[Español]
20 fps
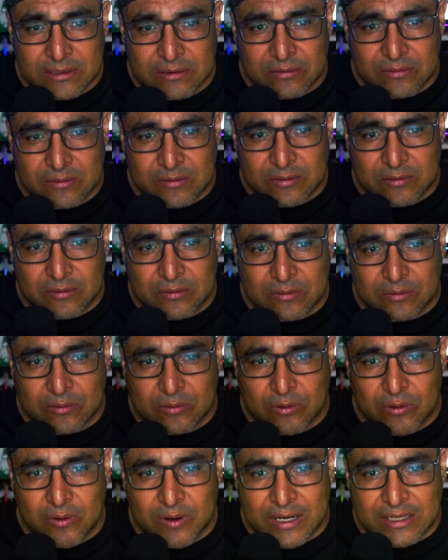o
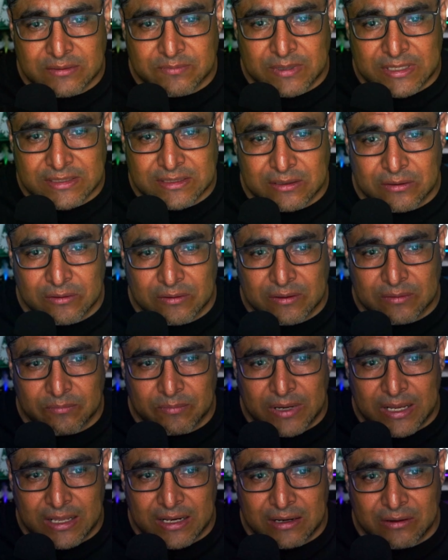colocas más lo,
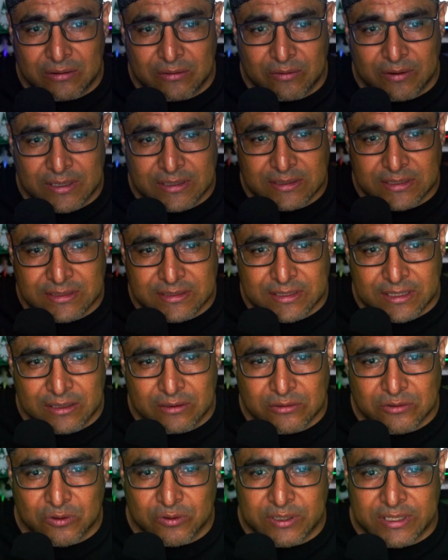mal lo que es este,
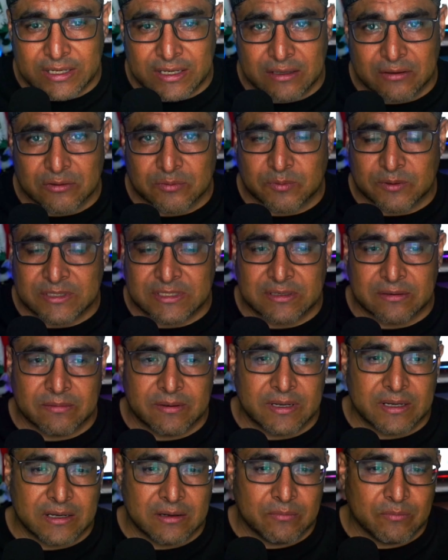los contenidos pues se
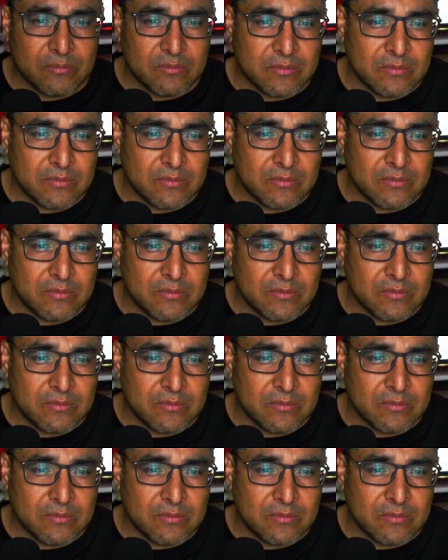ve